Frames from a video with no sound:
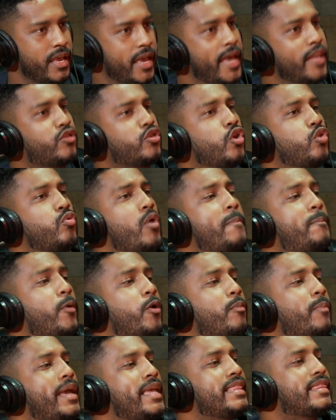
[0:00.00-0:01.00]
Esto no es
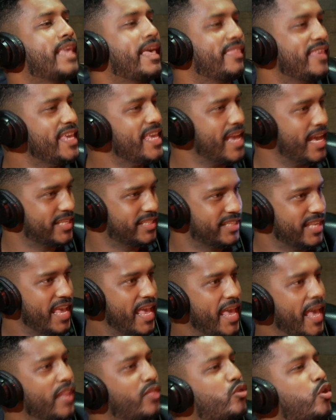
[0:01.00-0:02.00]
por 20 días,
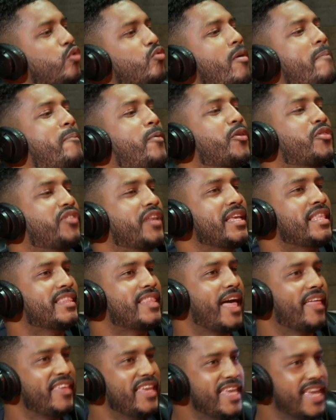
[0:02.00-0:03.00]
esto no es por
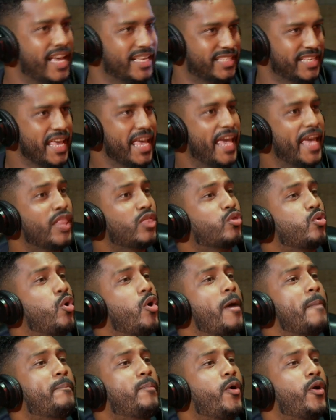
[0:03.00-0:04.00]
30 días,
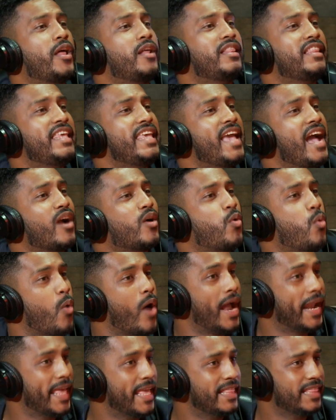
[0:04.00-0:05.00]
esto es por el día
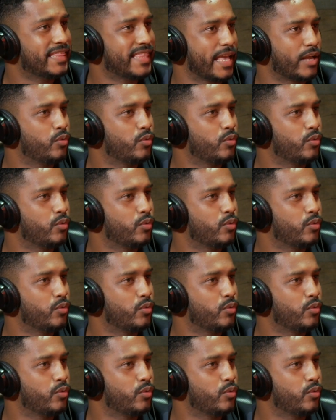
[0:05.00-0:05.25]
40.